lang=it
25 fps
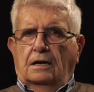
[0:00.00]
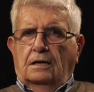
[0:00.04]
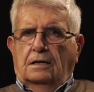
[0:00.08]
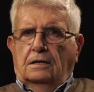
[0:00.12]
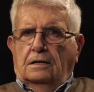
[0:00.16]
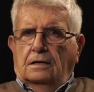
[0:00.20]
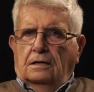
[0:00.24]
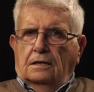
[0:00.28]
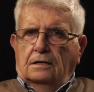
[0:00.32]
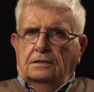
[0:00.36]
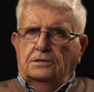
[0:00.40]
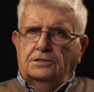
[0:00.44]

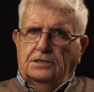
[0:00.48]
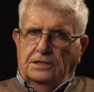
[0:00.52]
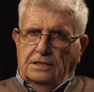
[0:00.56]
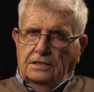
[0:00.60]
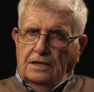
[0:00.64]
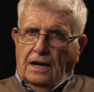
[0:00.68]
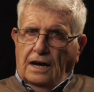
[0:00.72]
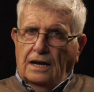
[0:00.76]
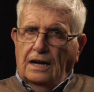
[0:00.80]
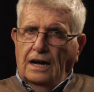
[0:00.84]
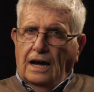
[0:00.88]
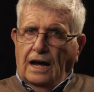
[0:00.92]
eh, il
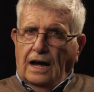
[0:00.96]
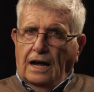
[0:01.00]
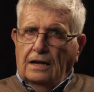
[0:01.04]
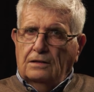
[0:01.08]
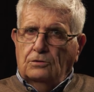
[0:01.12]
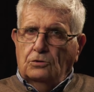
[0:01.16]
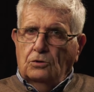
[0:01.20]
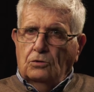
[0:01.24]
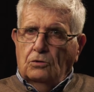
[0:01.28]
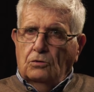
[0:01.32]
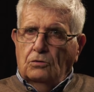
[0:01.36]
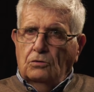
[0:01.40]

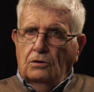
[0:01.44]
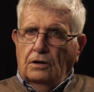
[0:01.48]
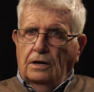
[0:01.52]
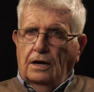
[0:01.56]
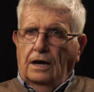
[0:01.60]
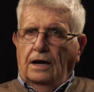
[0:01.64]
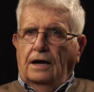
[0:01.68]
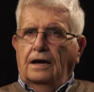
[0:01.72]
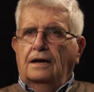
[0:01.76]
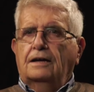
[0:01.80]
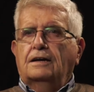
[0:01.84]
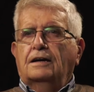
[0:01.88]
sindacato,
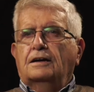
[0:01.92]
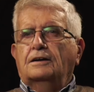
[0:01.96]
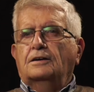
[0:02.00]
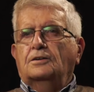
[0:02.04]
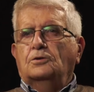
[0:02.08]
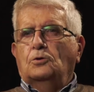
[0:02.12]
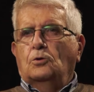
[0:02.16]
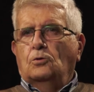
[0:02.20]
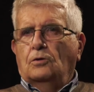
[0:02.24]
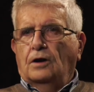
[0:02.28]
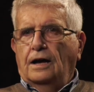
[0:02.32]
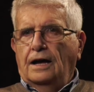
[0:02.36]
che
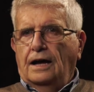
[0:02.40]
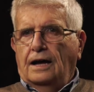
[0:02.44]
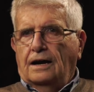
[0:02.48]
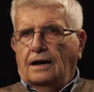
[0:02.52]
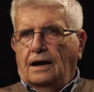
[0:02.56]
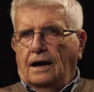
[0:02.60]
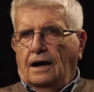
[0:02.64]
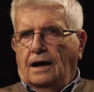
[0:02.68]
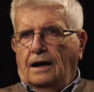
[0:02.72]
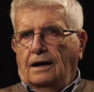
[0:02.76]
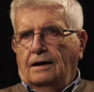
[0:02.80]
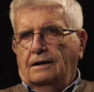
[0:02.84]
non
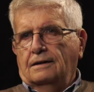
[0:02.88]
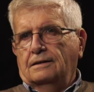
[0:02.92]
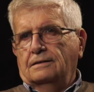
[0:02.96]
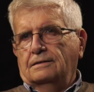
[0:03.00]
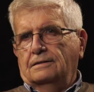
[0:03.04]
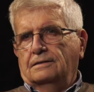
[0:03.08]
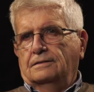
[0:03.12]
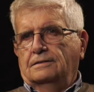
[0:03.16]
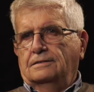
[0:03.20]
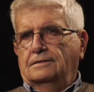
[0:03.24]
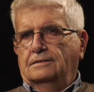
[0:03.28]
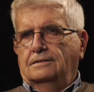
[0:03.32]
era
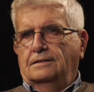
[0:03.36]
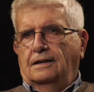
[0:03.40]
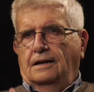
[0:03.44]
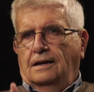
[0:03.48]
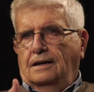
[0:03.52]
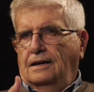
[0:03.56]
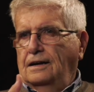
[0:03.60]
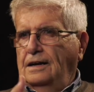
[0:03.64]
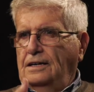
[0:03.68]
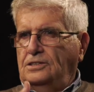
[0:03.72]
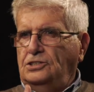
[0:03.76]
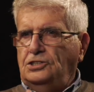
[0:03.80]

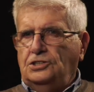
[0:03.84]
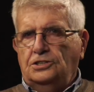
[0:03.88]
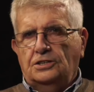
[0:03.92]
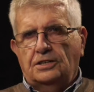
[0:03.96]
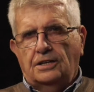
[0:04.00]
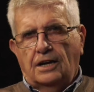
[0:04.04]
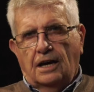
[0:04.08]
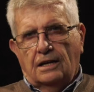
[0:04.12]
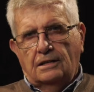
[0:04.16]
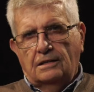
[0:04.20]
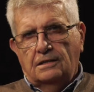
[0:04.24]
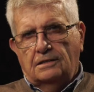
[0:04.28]
la, la
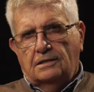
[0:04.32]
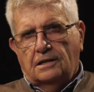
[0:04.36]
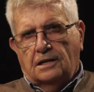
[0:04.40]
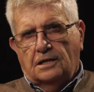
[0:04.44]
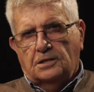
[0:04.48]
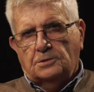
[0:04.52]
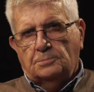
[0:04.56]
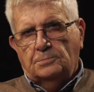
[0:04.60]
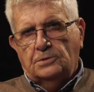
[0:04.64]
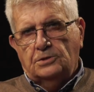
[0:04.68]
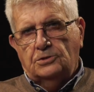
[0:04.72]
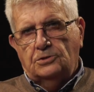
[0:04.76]
cinghia di
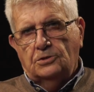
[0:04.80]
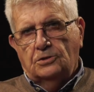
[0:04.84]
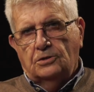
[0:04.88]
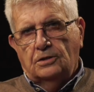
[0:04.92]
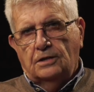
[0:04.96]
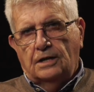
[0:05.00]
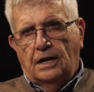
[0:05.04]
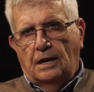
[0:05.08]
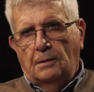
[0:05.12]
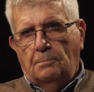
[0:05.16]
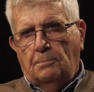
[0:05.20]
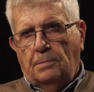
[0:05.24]
trasmissione
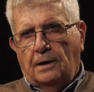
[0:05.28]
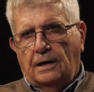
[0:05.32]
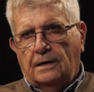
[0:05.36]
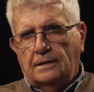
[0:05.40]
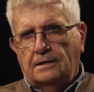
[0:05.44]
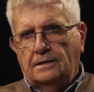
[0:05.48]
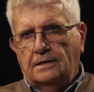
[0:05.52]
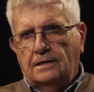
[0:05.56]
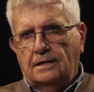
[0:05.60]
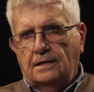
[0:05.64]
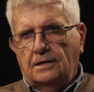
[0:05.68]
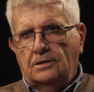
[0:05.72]
del
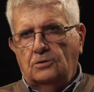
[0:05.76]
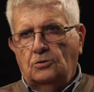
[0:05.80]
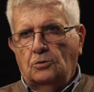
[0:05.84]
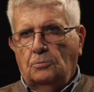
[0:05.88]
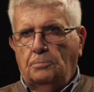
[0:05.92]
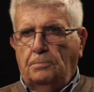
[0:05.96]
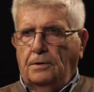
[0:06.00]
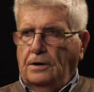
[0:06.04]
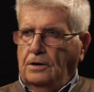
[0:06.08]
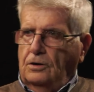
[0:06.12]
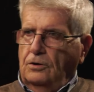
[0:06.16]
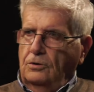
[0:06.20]
partito,
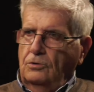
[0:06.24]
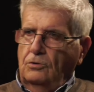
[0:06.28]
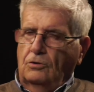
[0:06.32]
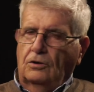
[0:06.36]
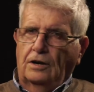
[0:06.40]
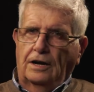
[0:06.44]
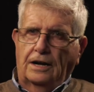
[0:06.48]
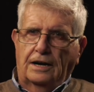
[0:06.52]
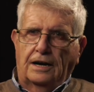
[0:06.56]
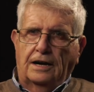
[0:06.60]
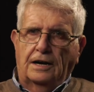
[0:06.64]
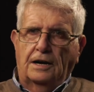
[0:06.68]
però non
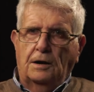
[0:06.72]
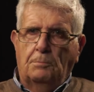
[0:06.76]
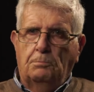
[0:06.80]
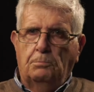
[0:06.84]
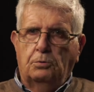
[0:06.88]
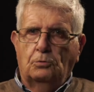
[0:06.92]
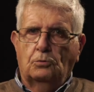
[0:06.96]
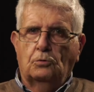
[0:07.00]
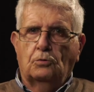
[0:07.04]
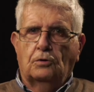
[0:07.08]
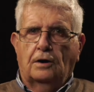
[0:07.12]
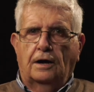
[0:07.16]
era
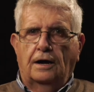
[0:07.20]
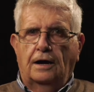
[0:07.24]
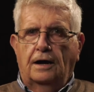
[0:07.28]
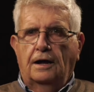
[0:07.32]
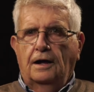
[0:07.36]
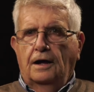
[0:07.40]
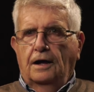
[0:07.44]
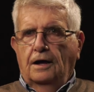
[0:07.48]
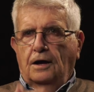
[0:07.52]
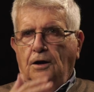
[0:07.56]
neppure